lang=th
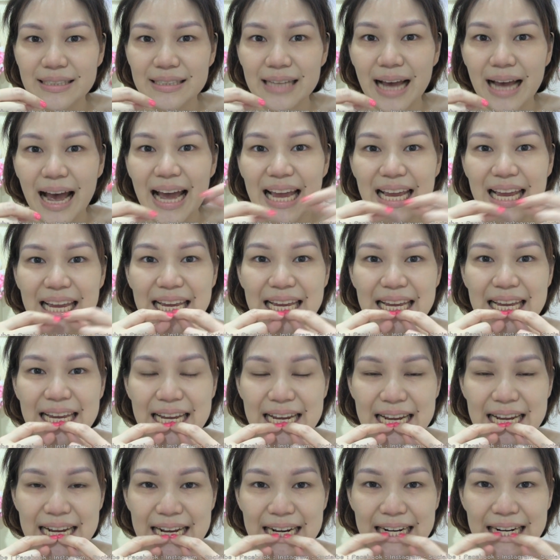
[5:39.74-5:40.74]
ใช้
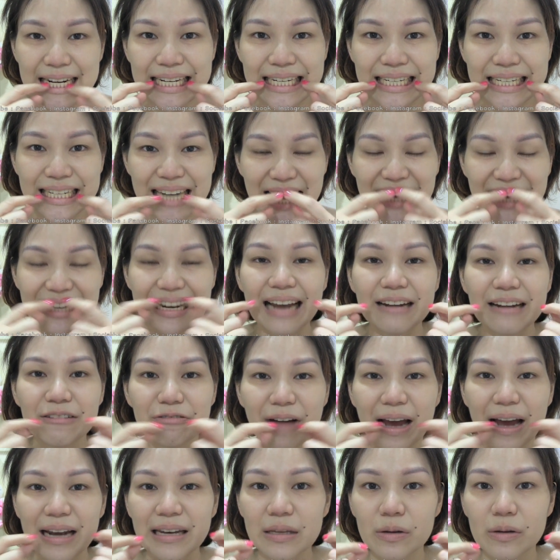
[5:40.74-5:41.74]
เหล็กดัด
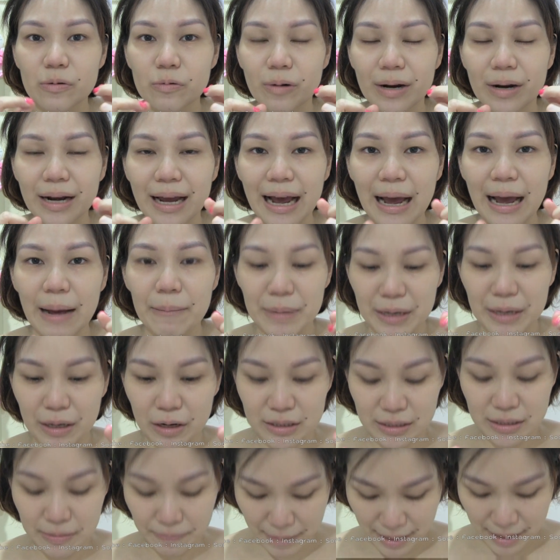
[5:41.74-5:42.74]
ฟันอยู่นะคะมัน
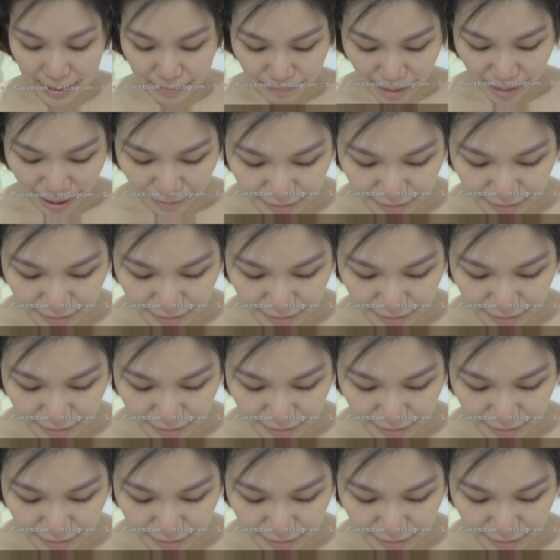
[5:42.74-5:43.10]
ก็จะเป็นแบ